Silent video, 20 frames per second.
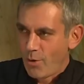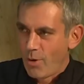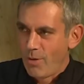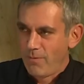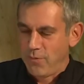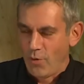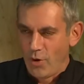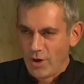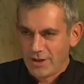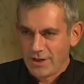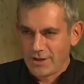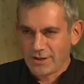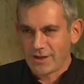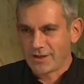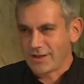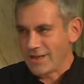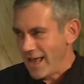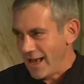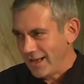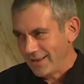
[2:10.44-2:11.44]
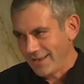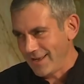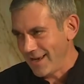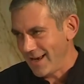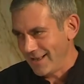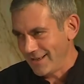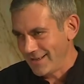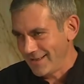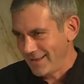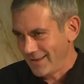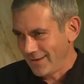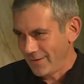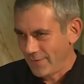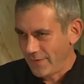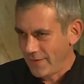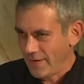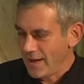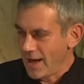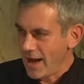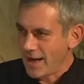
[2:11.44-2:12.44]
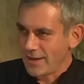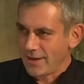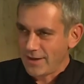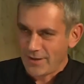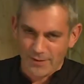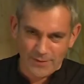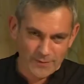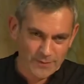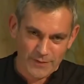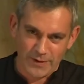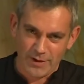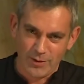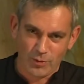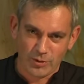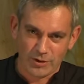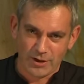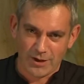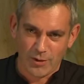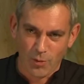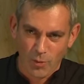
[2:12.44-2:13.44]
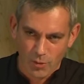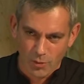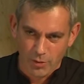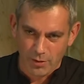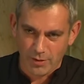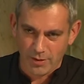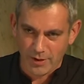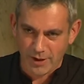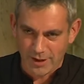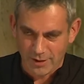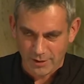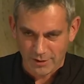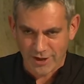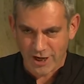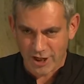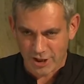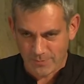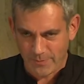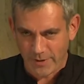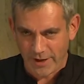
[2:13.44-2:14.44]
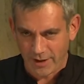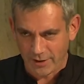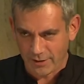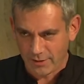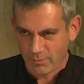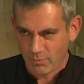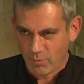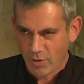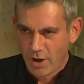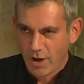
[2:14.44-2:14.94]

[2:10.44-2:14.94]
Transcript: Obwohl dieses Land jetzt wie eine verrückte Kuh hin und her springt,